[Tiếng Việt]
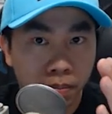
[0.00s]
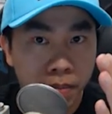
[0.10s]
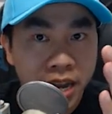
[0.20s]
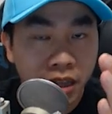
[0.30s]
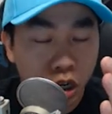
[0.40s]

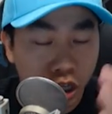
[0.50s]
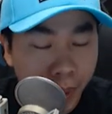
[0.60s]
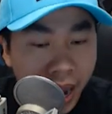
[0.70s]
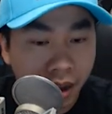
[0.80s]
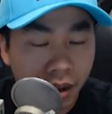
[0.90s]
biến từ
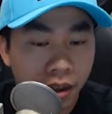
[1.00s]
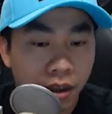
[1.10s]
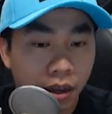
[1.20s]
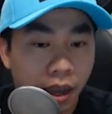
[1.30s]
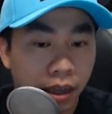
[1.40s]
spec
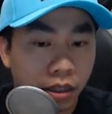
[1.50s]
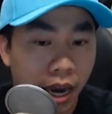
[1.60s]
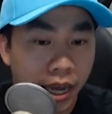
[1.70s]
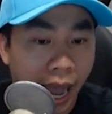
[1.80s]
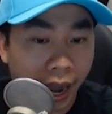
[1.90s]
à,
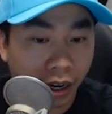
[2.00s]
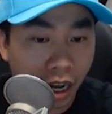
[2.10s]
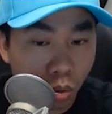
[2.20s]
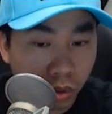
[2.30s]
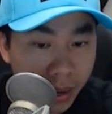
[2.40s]
trở thành
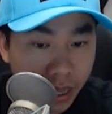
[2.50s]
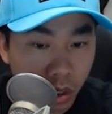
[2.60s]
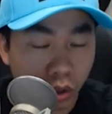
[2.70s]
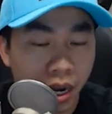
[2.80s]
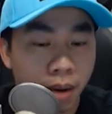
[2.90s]
cái công ty bình
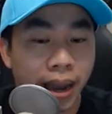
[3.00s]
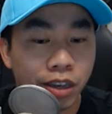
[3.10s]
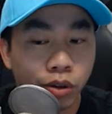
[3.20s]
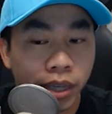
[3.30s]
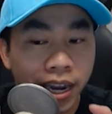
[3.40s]
thường cho nên bà
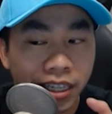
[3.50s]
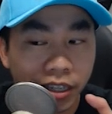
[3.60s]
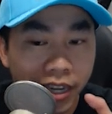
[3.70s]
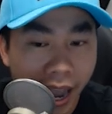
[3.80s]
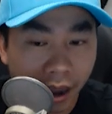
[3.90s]
chưa thấy cái
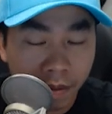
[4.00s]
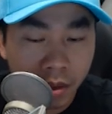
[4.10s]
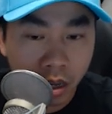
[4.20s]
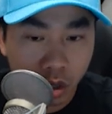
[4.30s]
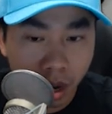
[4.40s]
sự chắc ăn
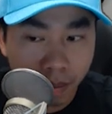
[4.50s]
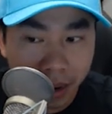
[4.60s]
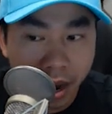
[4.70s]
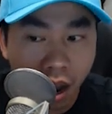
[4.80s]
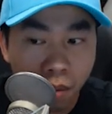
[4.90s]
cho nên
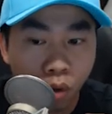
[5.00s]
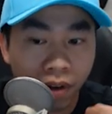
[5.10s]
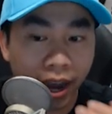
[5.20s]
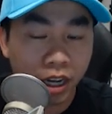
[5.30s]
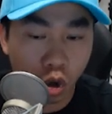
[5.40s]
bà đợi một
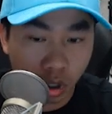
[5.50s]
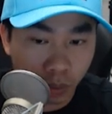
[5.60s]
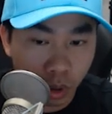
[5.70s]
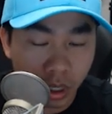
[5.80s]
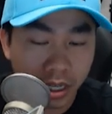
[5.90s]
vài cái
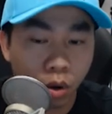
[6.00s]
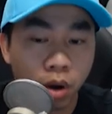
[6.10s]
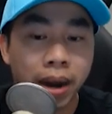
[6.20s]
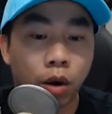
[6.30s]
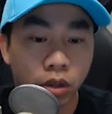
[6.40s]
social proof thì sau
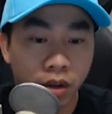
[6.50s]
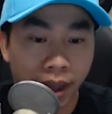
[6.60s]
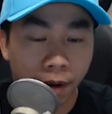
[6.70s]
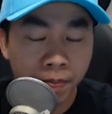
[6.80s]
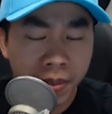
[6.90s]
đó bà đầu tư
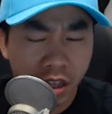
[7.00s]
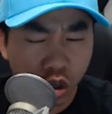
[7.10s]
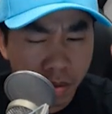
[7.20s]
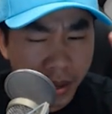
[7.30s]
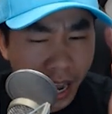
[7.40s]
vào thì
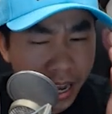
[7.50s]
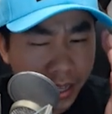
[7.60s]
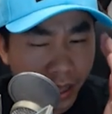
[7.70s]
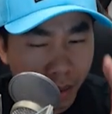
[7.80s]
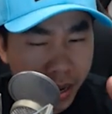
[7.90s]
chi mình thấy
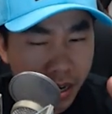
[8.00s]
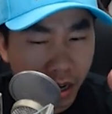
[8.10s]
hiện tại ngay bây